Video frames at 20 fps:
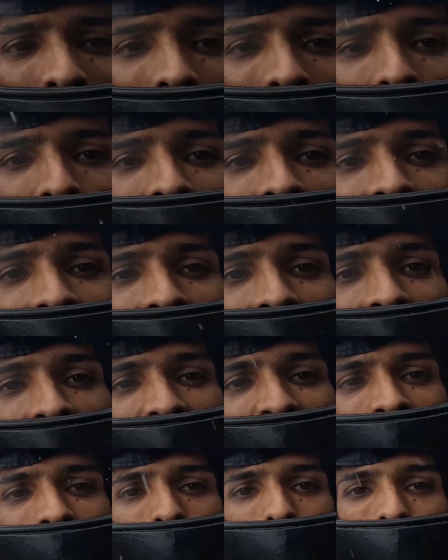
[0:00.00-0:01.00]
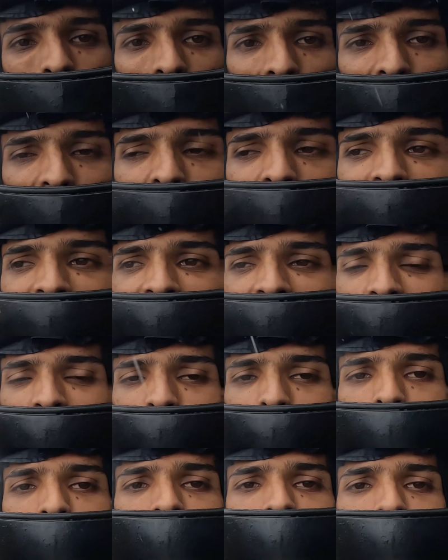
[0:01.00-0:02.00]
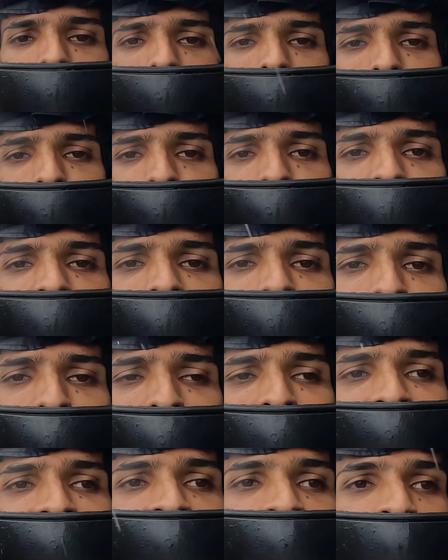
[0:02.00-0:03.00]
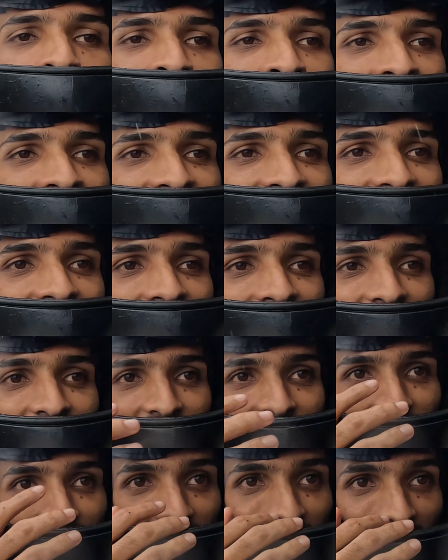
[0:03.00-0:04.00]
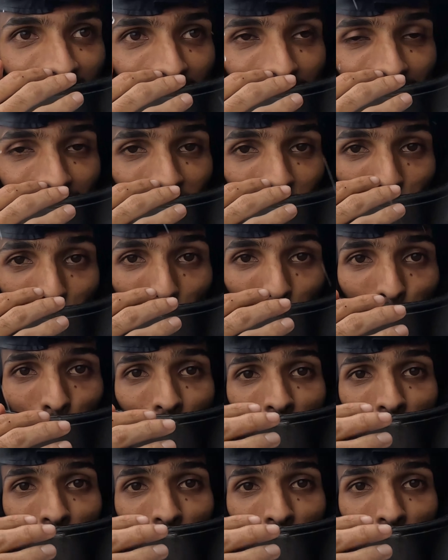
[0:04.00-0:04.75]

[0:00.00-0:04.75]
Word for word: বুঝতে পারছি না রেনকোটের ভেতর থেকে জল ঢুকে ভিজে ব্লাস্ট হয়ে গেছি হ্যাঁ তো